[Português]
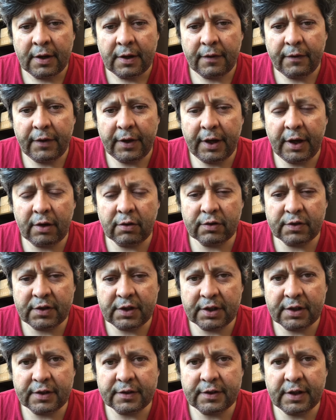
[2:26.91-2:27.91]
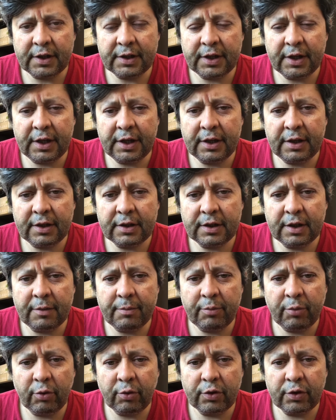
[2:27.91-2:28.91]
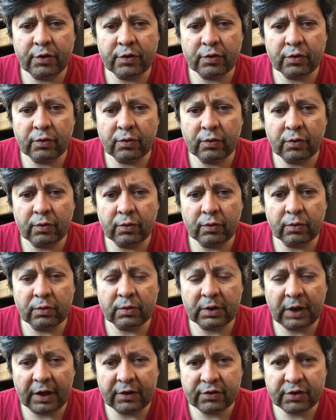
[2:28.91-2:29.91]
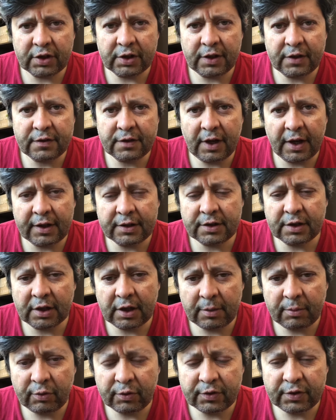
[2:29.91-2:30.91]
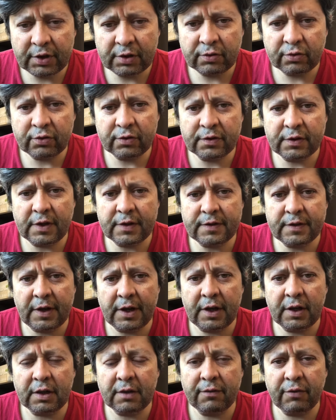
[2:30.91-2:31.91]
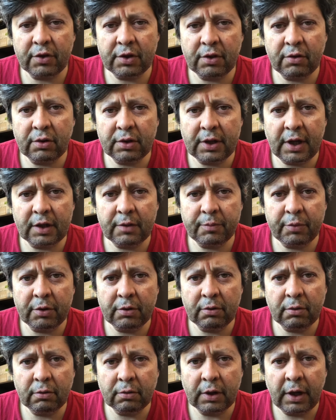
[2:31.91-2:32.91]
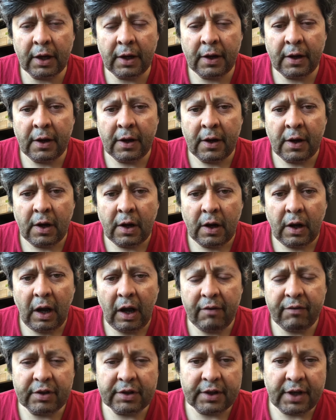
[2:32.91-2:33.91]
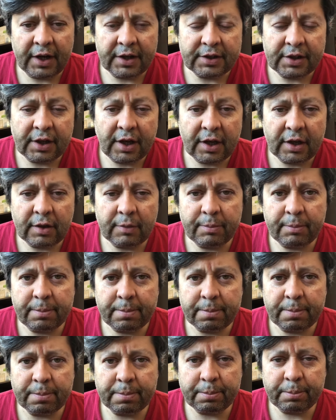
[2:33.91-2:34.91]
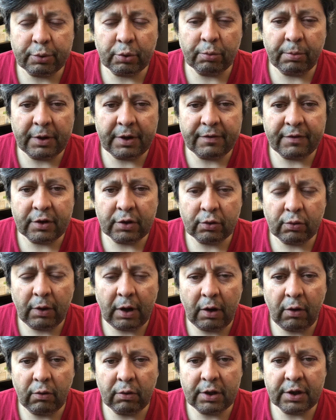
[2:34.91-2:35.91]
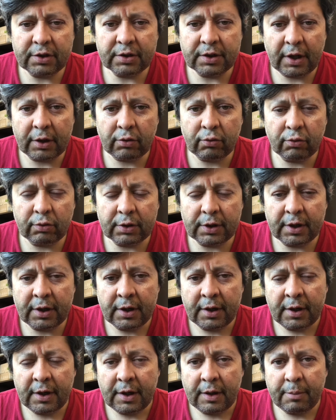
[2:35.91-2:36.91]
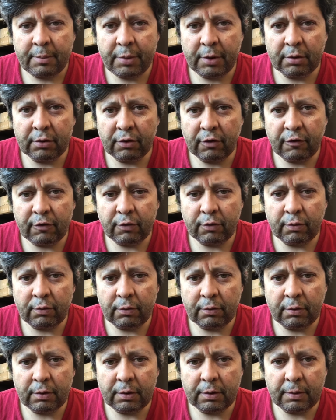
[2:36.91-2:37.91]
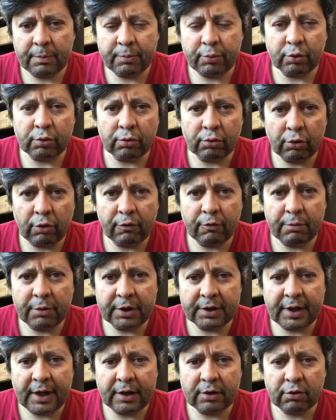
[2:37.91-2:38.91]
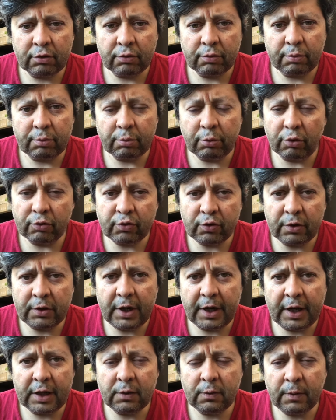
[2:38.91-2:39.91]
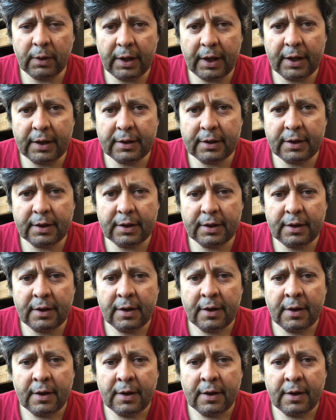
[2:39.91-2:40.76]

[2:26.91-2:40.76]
né, a Rosiana Sarney, depois o Tasso Gereissati, acabou sendo o José Serra, que foi derrotado pelo Lula. A vantagem aí para uma eventual candidatura pelo novo, por um novo mandato do Bolsonaro é que